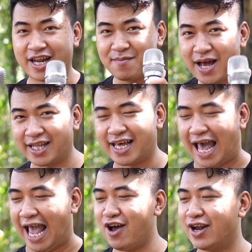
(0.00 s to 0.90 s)
điểm này thì
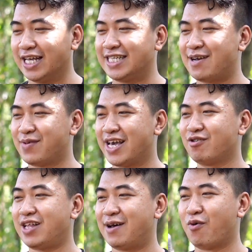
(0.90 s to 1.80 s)
hãng họ lại trang bị cho
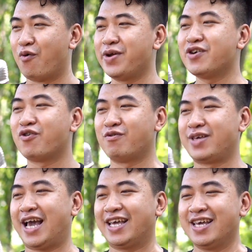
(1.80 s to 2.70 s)
chúng ta bộ micro không
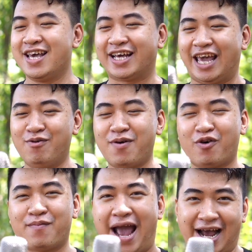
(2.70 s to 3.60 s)
dây kiểu
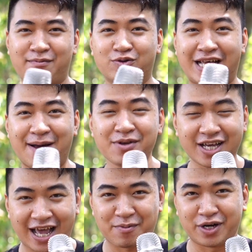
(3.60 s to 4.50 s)
màu bạc màu xám như
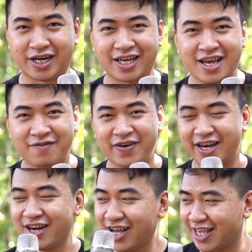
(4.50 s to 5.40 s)
thế này mọi người vì
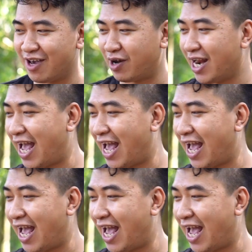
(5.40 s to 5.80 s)
rất nhiều khách